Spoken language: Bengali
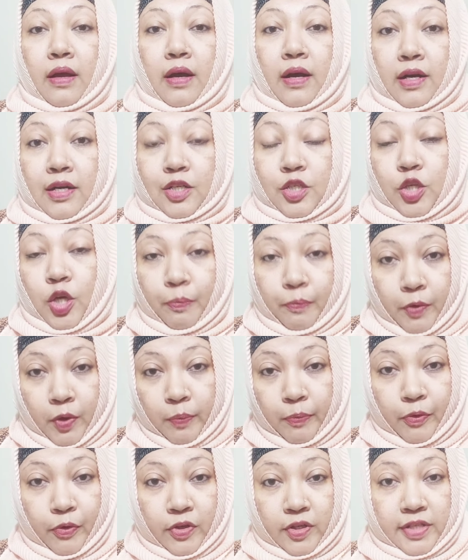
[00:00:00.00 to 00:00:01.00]
আর স্বপ্ন
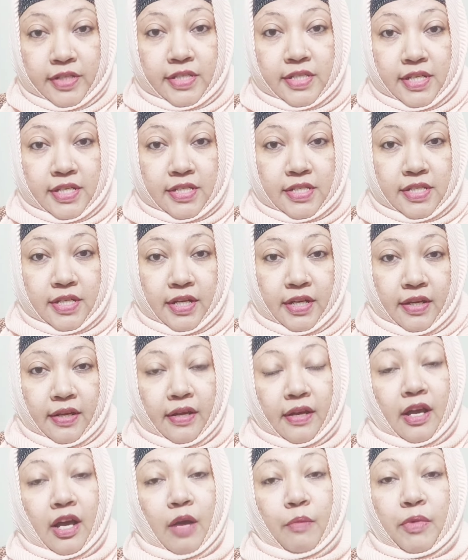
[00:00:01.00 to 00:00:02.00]
পূরণের চেষ্টায়
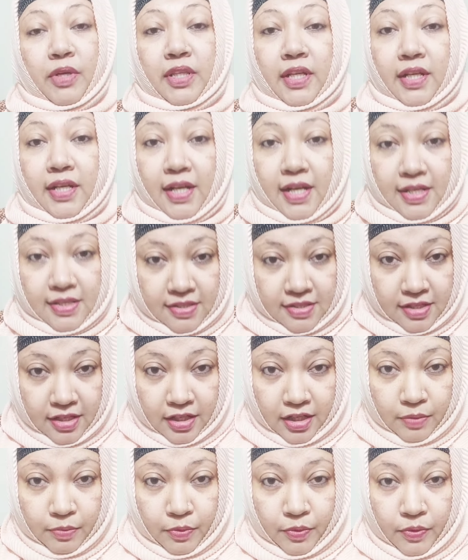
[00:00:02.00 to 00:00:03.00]
আমাদের কাজ
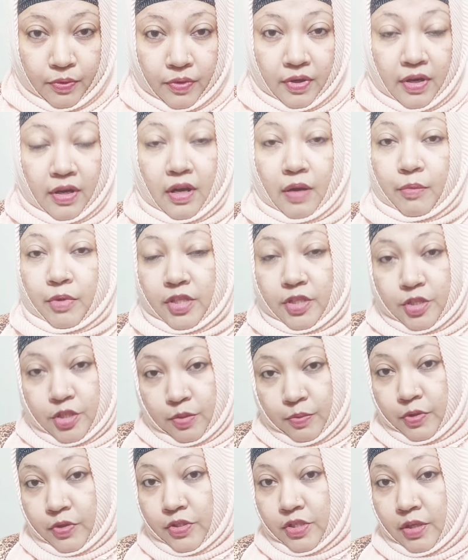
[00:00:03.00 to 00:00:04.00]
চালাবো আমাদের
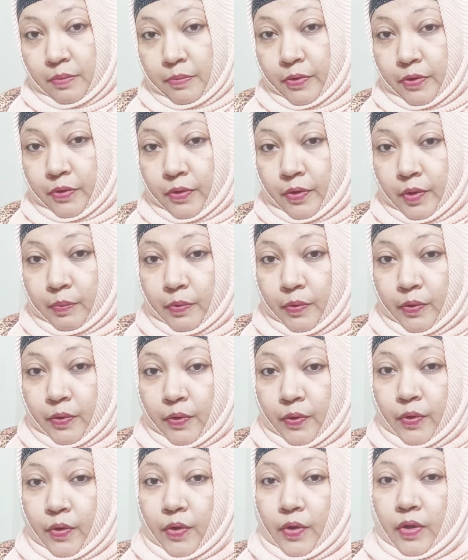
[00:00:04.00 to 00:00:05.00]
জীবন যাপন করব
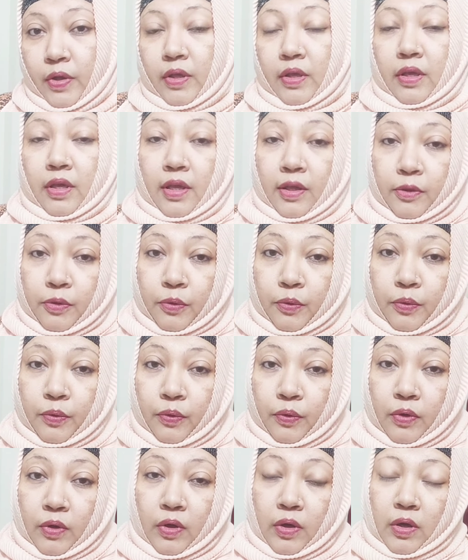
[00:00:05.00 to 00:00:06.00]
কিন্তু
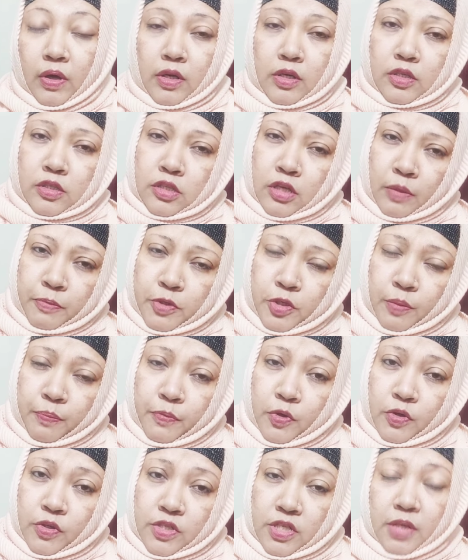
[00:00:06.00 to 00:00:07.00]
সব
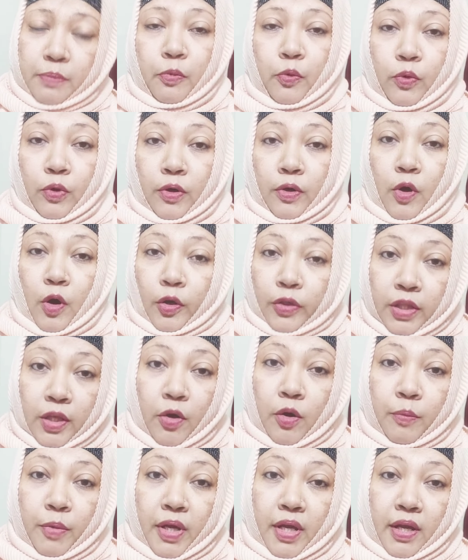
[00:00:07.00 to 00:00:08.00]
স্বপ্ন যে পূরণ হতে
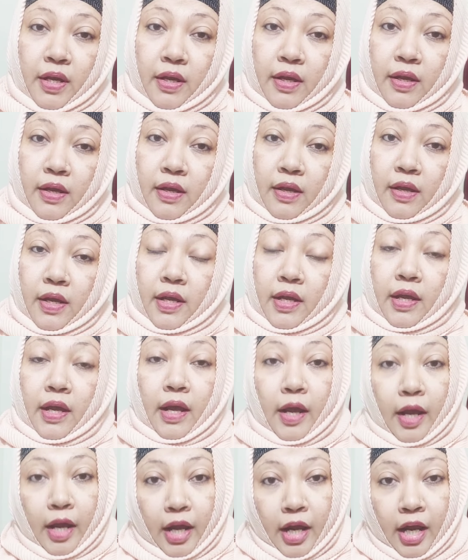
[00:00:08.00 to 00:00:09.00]
হবে
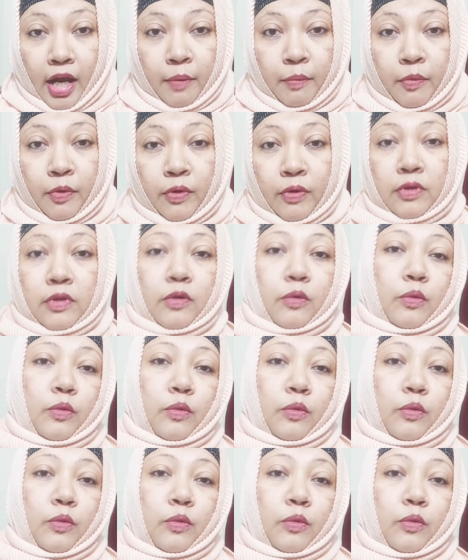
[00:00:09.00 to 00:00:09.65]
এমন